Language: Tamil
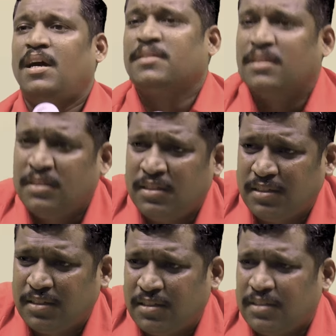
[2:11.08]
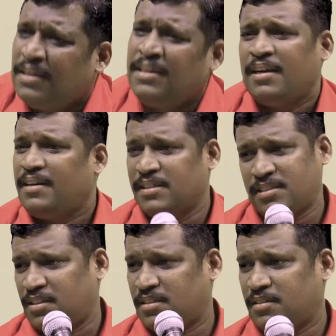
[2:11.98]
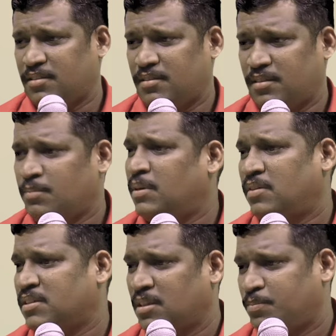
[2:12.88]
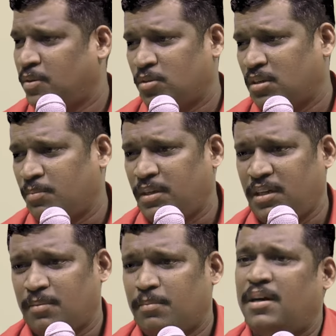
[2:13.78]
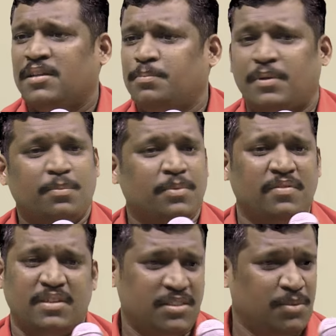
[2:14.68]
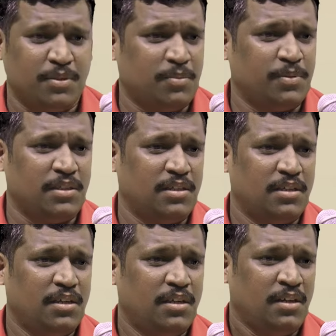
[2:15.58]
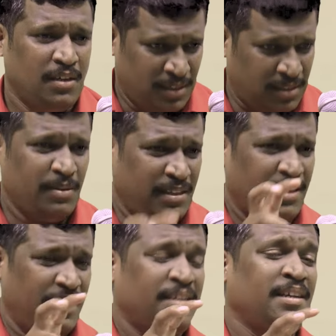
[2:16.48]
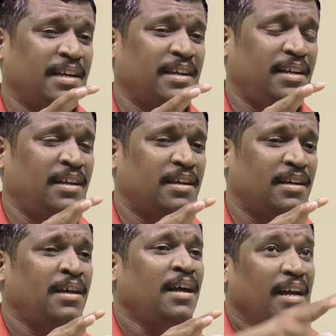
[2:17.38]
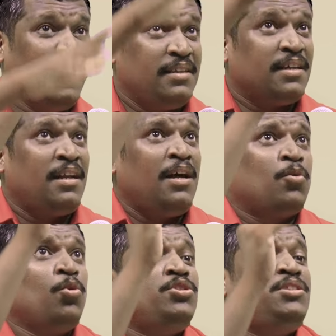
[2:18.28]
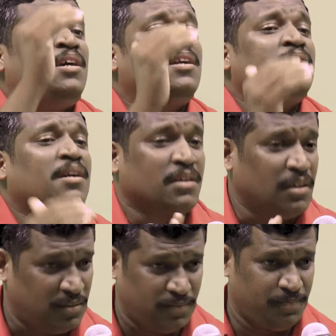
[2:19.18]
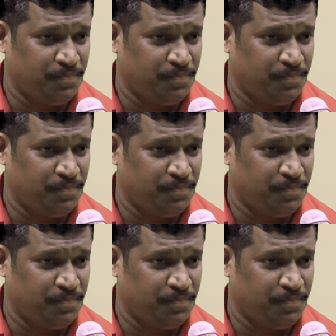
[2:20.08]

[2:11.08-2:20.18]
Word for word: அடுத்தது நிறையா டேட்ஸ் இருக்குது அமாவாசை பௌர்ணமி மாத பிறப்பு வருஷ பிறப்பு இந்த இது எதுக்குன்னு கேட்டிங்கன்னா இதெல்லாம் குளிர்ச்சியான நாட்கள்